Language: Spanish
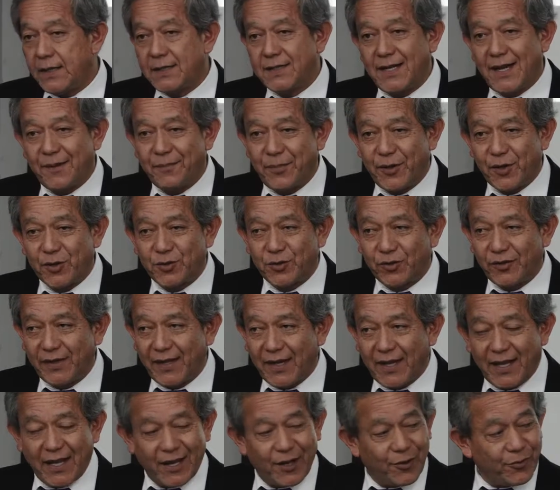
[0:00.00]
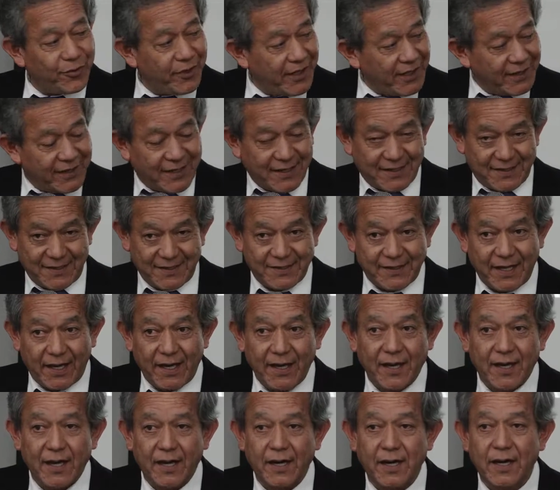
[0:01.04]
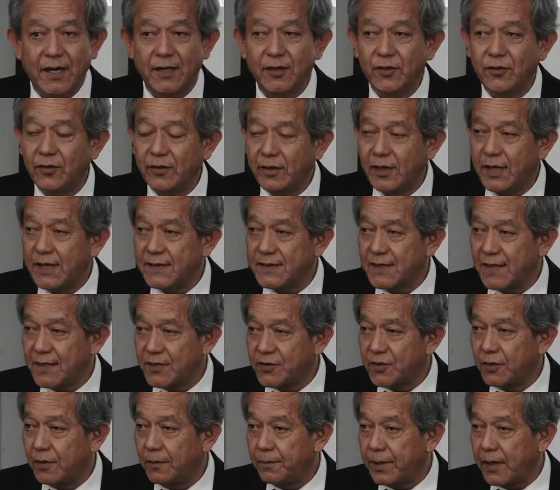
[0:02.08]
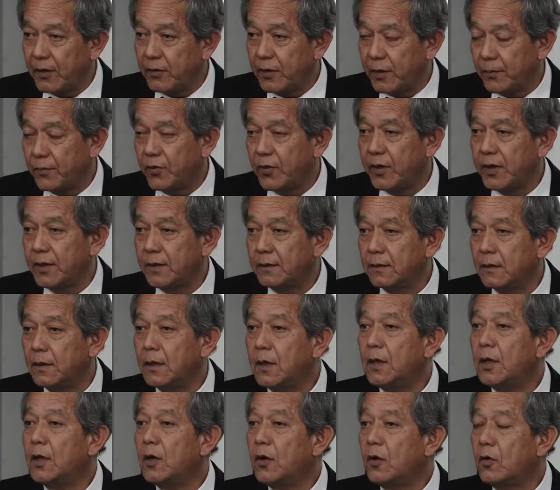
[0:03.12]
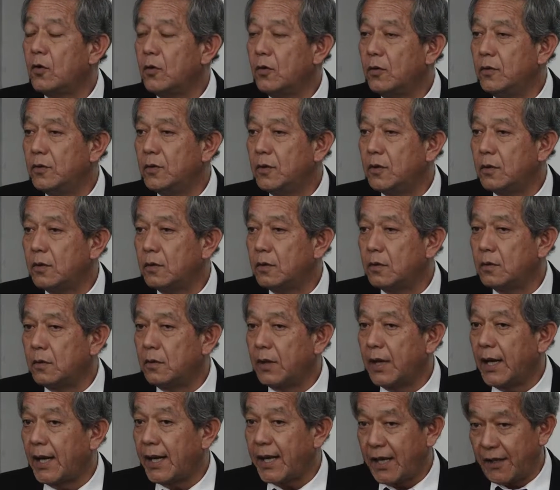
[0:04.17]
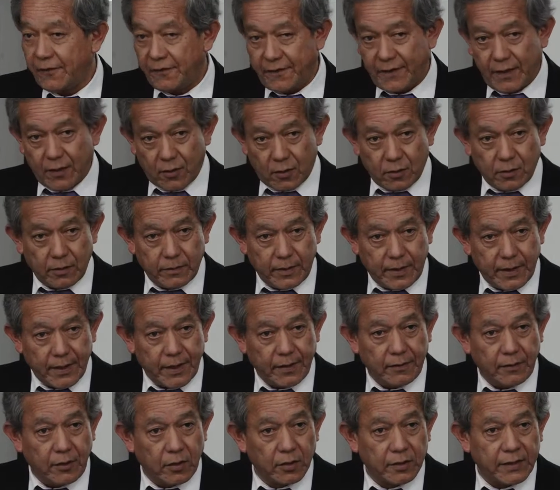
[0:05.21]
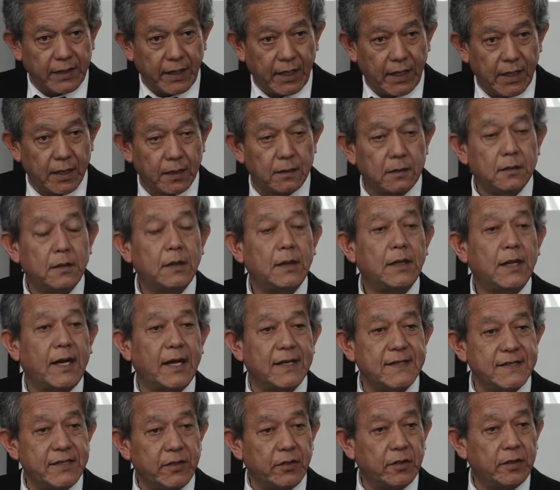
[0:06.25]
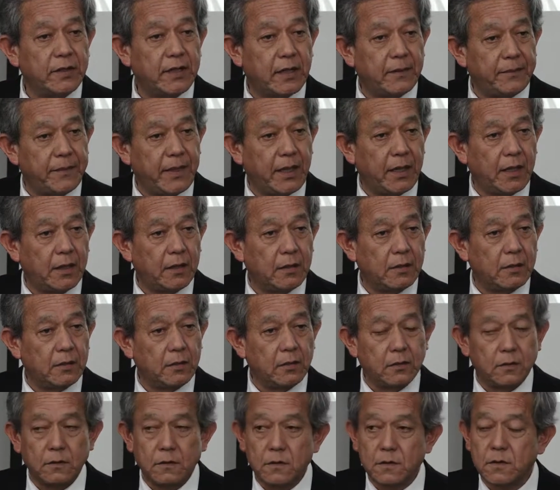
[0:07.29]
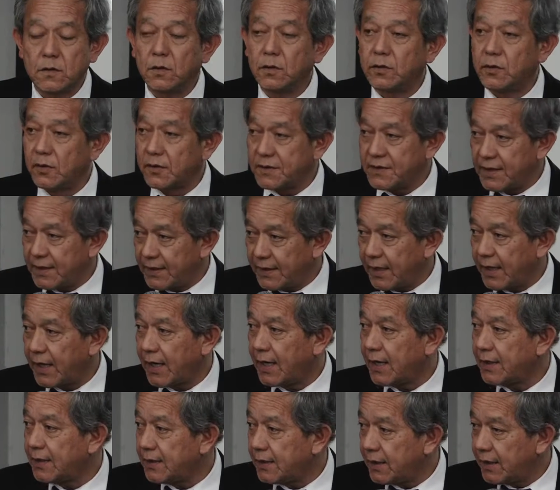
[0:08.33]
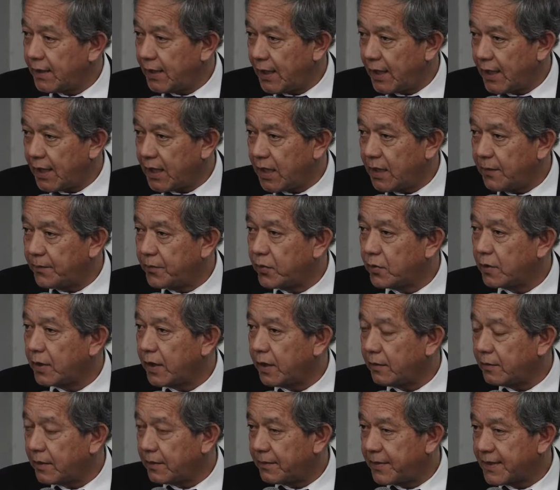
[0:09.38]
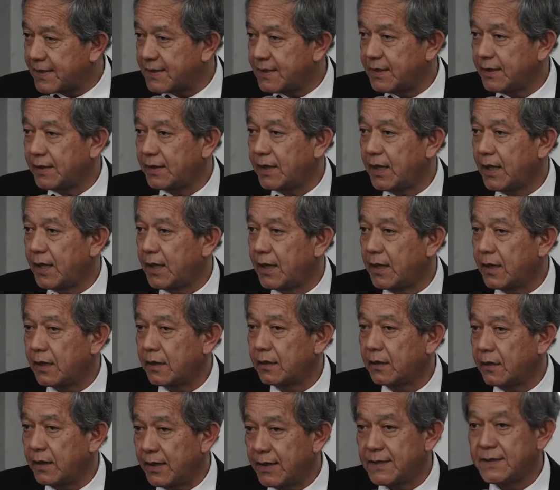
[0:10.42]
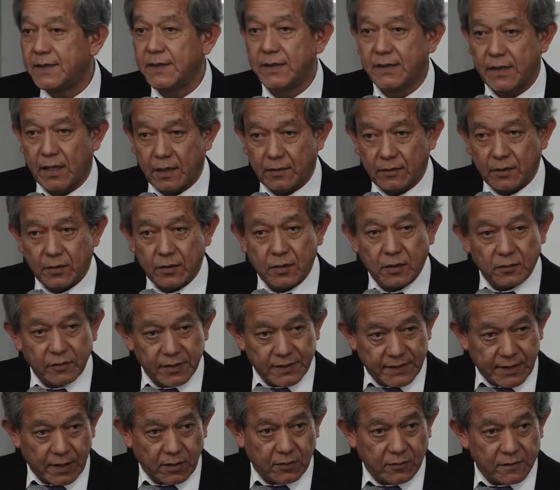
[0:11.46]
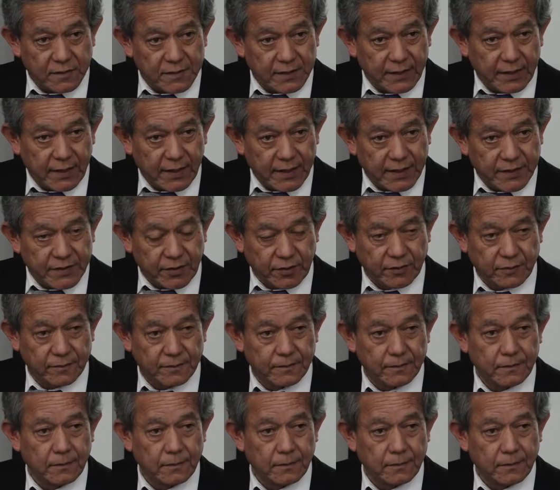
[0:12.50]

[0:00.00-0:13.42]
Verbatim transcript: es la persona que ahorita se está encargando de la instalación del PowerPoint, junto con el jefe Robert de biblioteca, han sido también los otros integrantes del equipo que va a presentar este trabajo a vuestra consideración.